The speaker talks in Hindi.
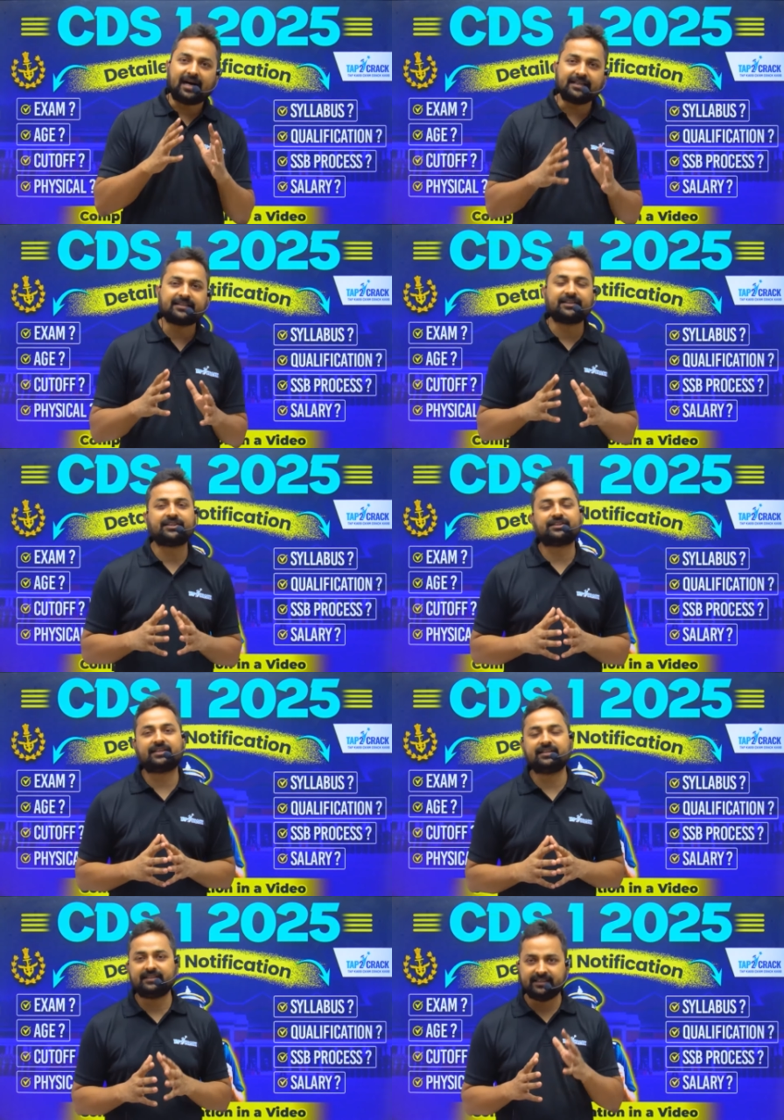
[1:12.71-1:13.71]
आज का
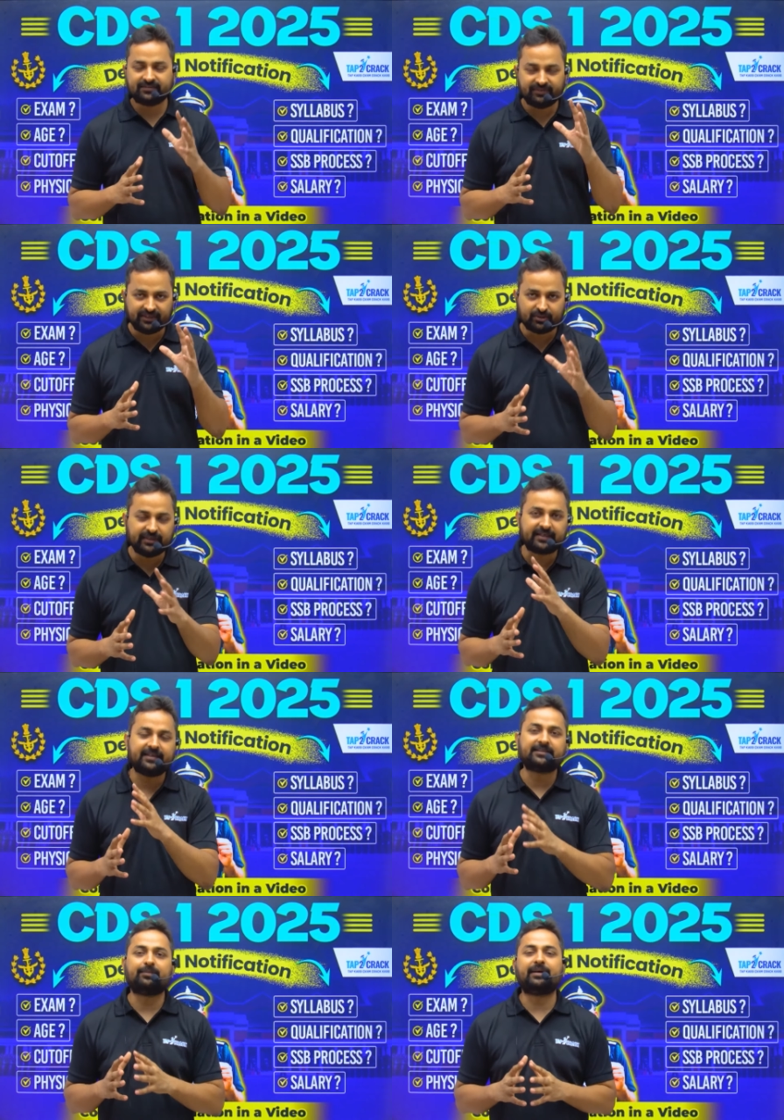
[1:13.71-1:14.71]
सेशन ये वीडियो
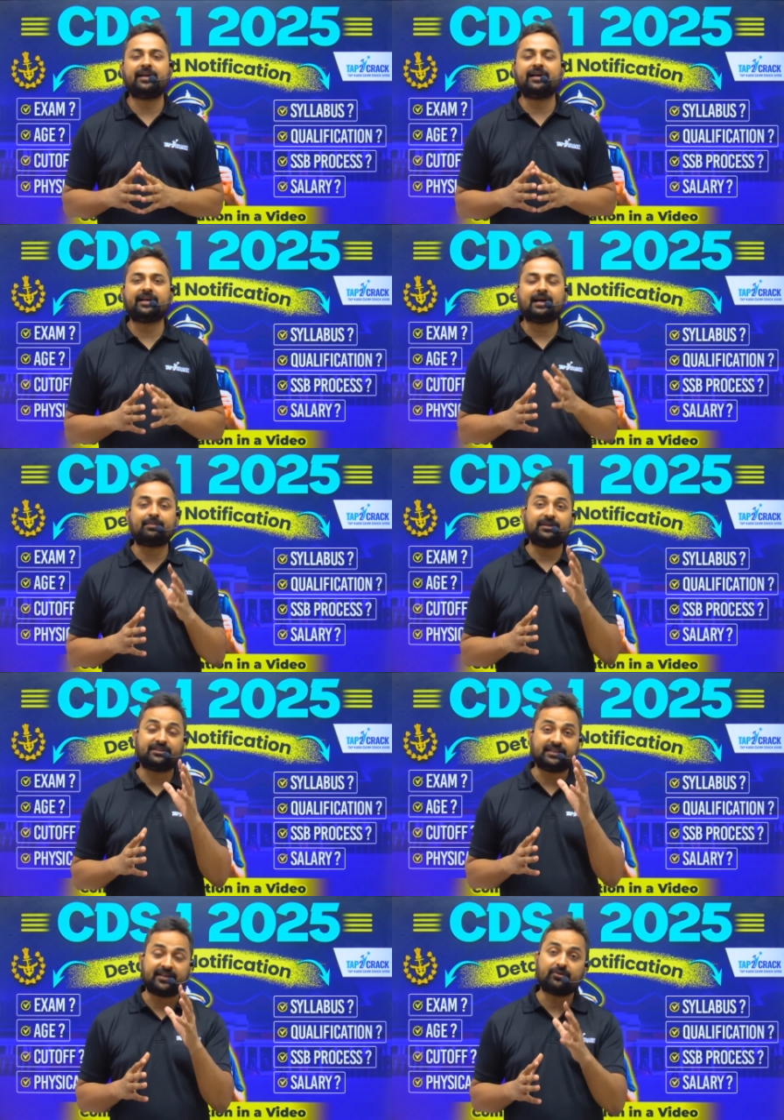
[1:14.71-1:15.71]
देखने से पहले अगर आपने
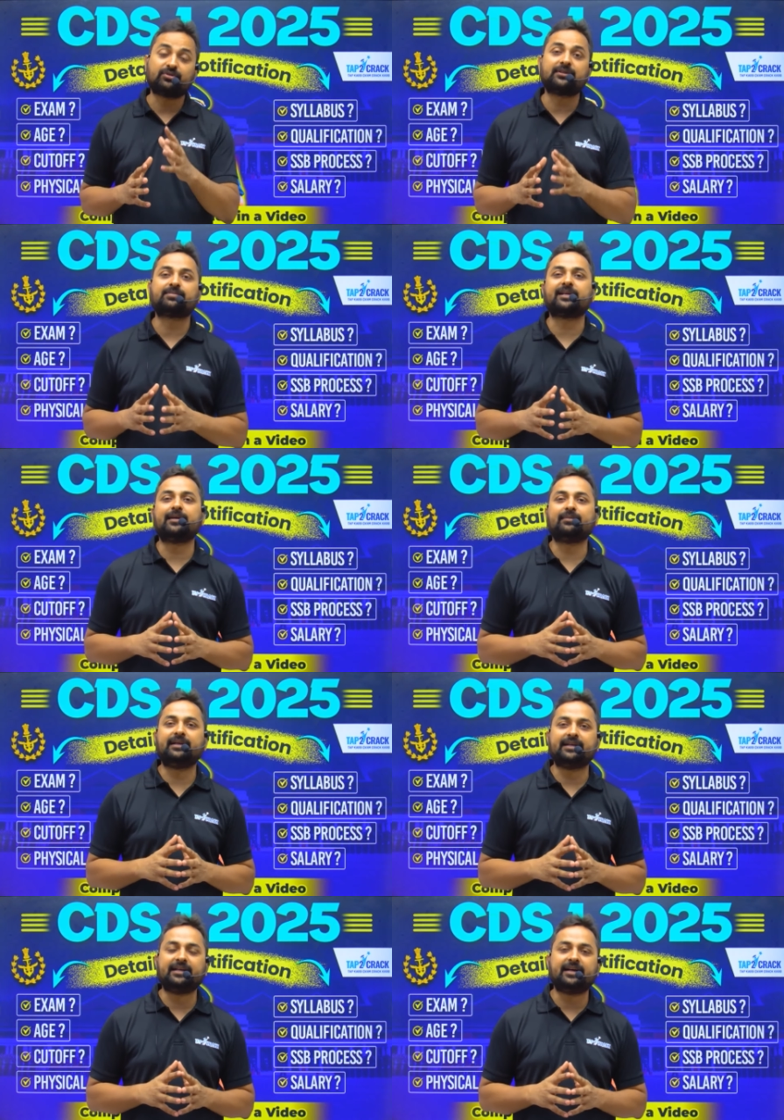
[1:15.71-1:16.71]
इस चैनल को सब्सक्राइब
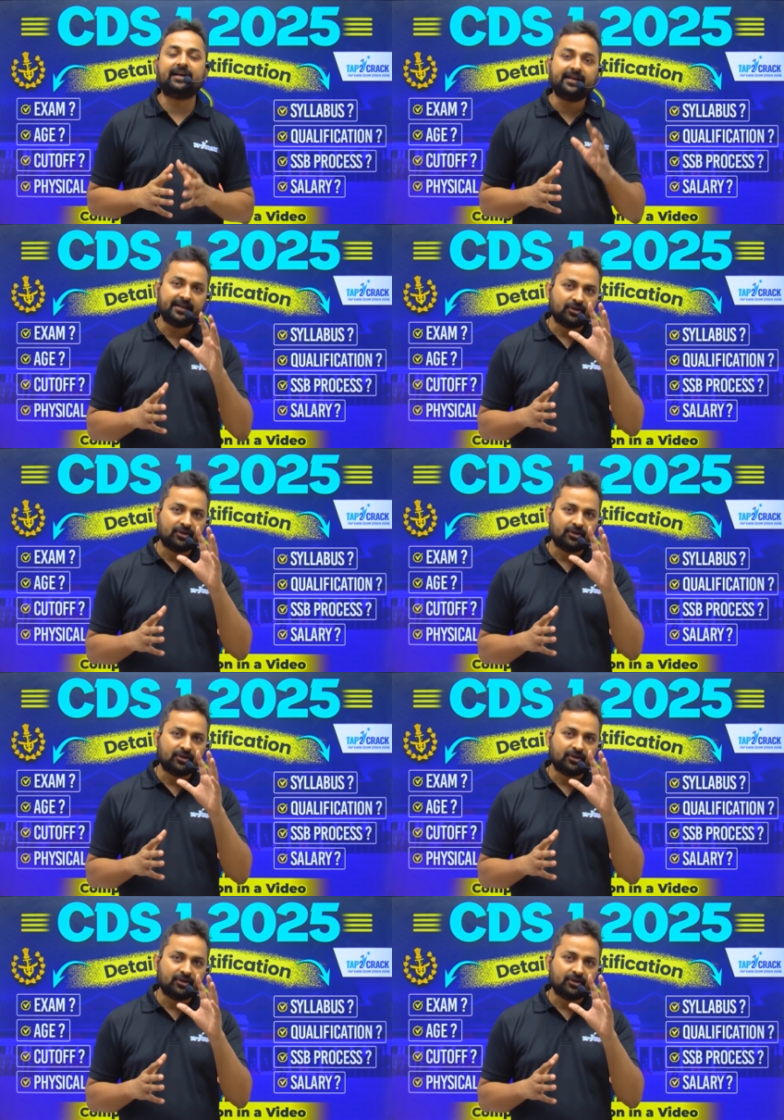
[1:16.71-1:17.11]
नहीं किया है